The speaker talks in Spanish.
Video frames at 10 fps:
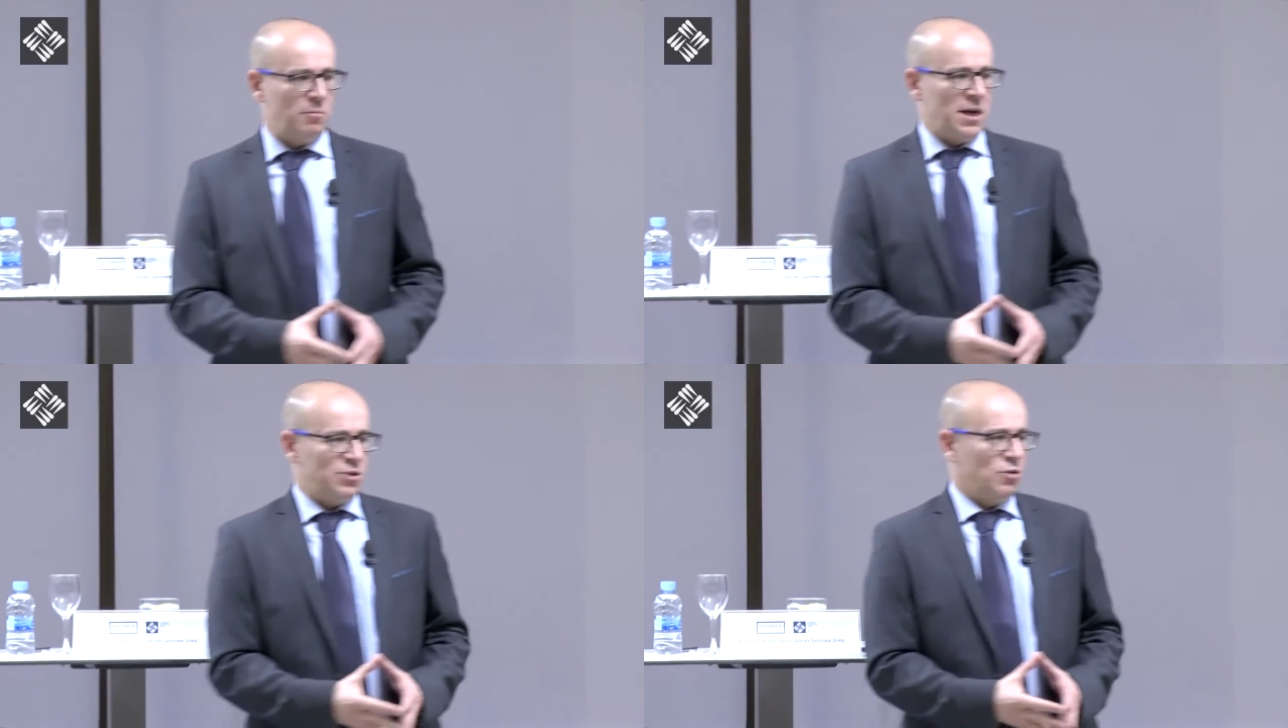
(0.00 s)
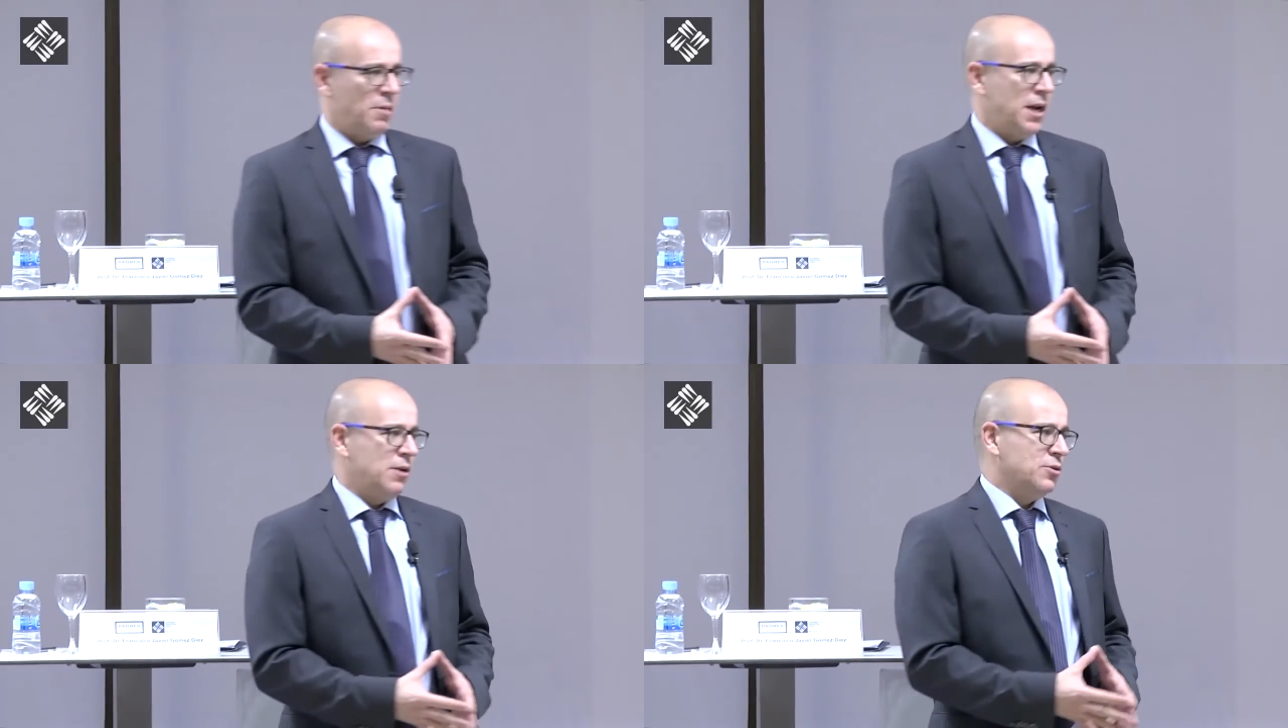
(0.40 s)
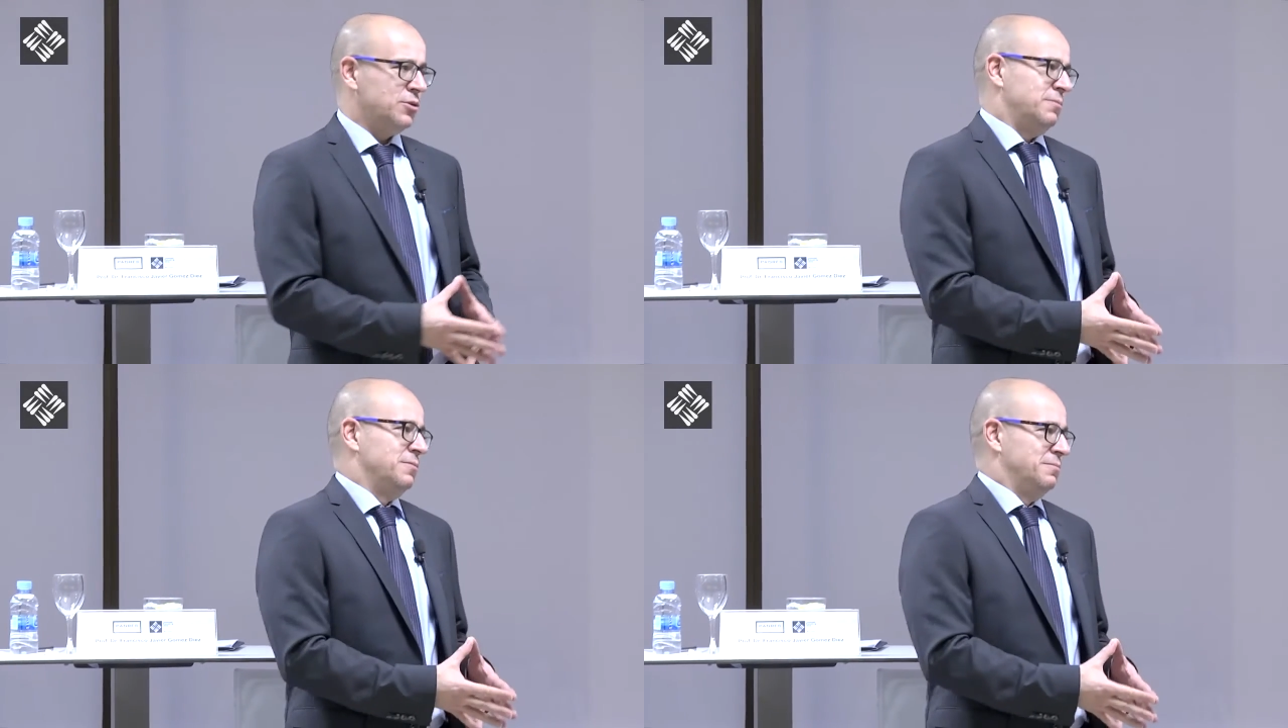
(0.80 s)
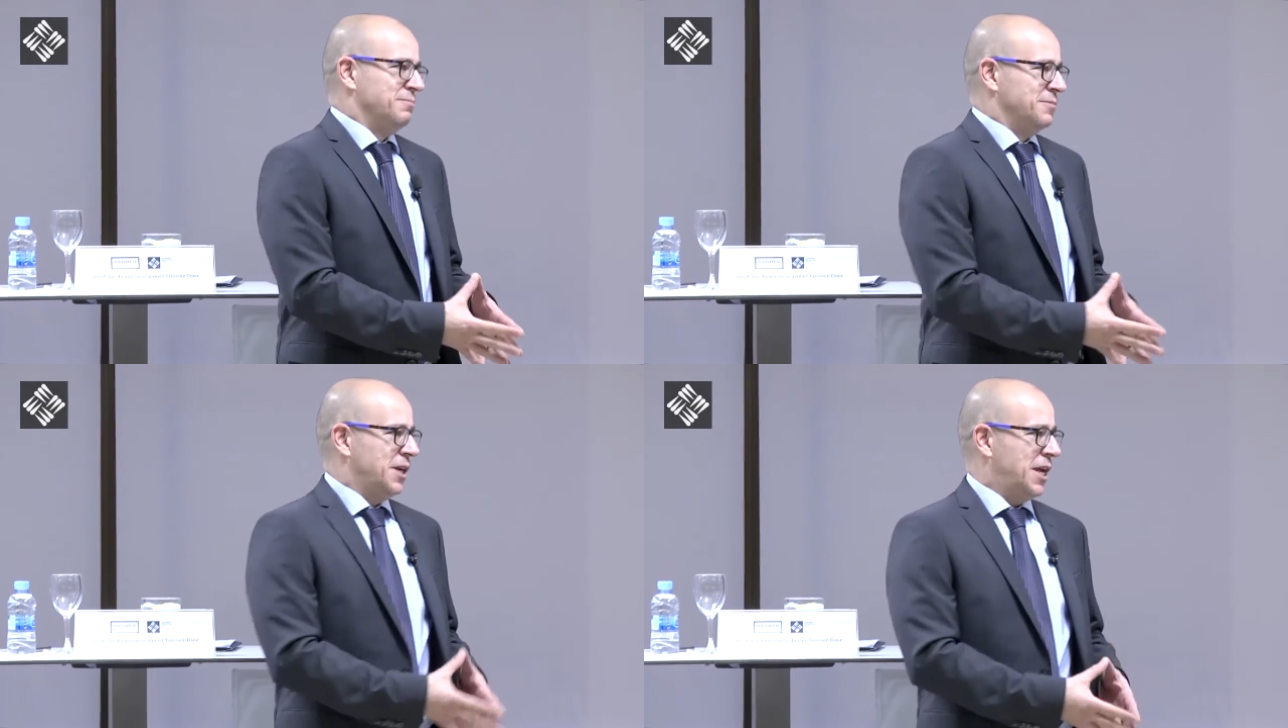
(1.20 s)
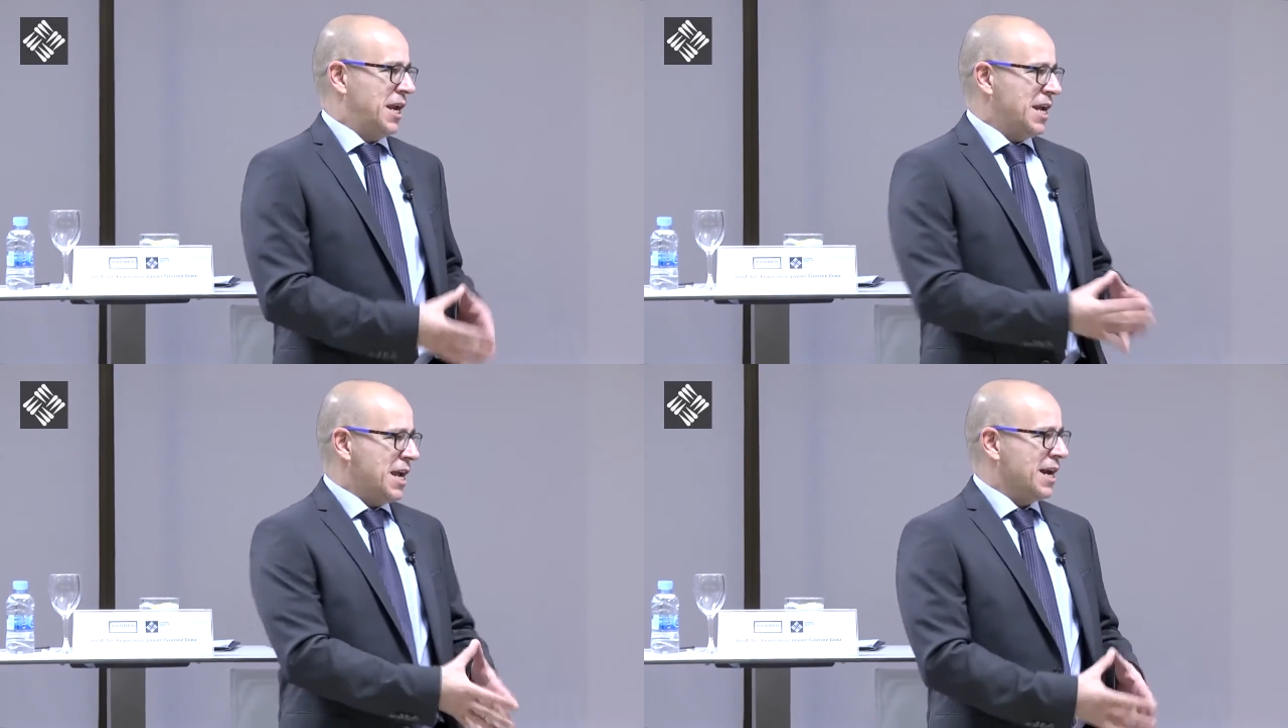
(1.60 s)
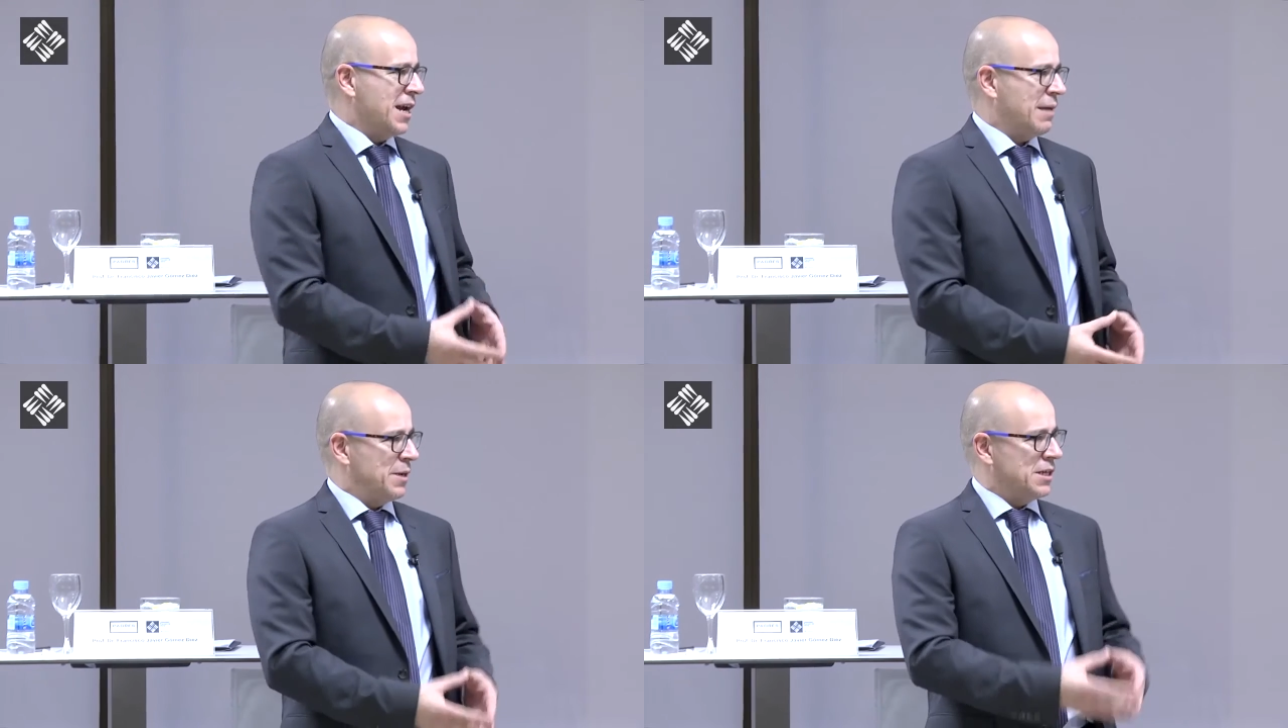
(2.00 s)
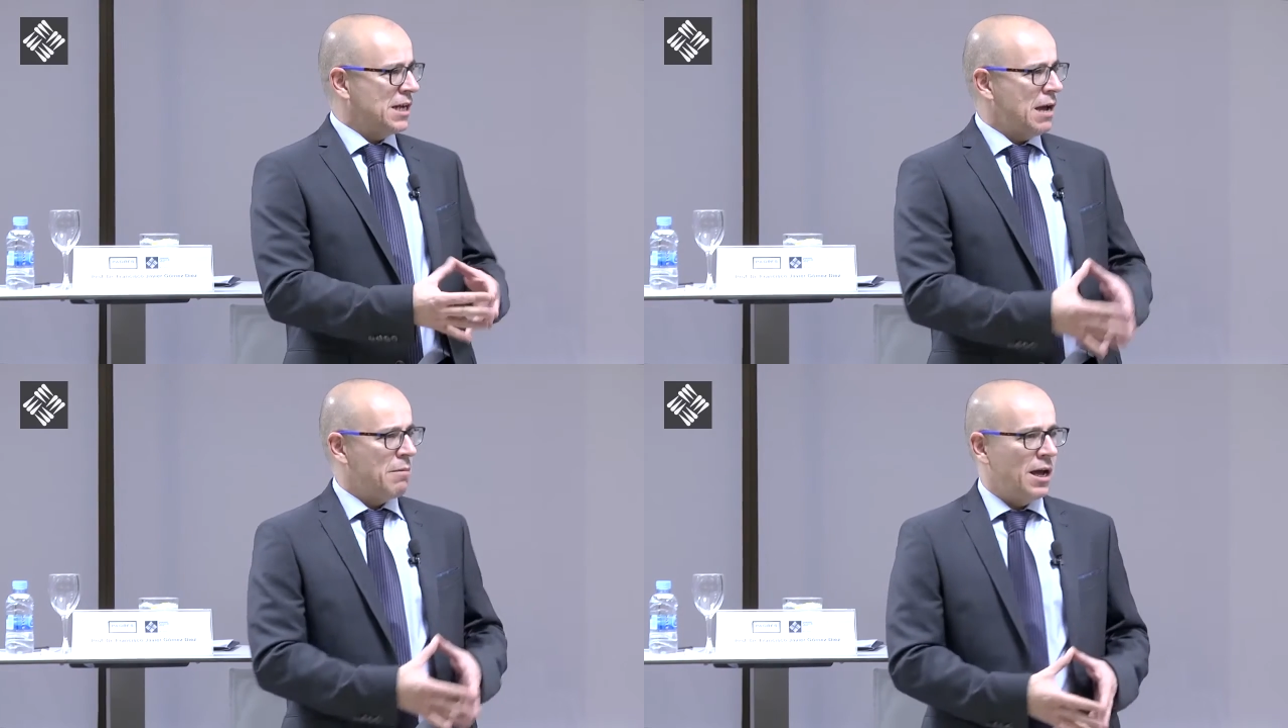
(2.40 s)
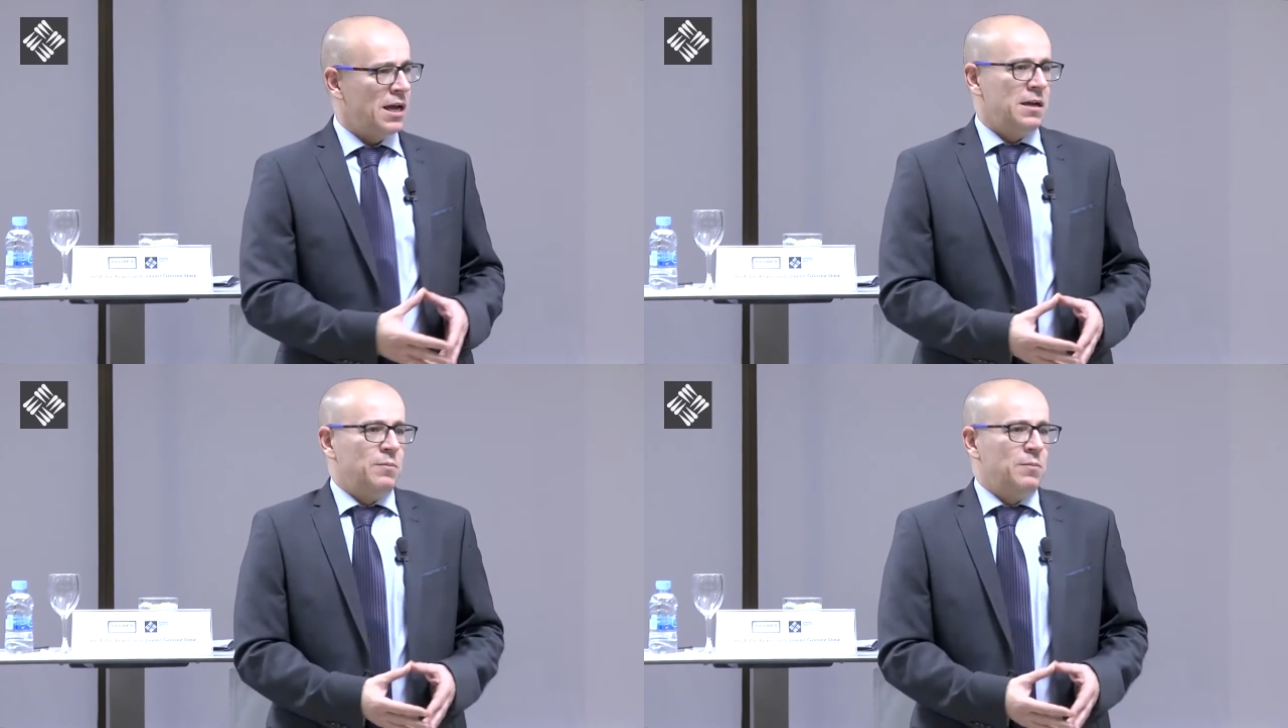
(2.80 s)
más o menos quién era, qué pensaba,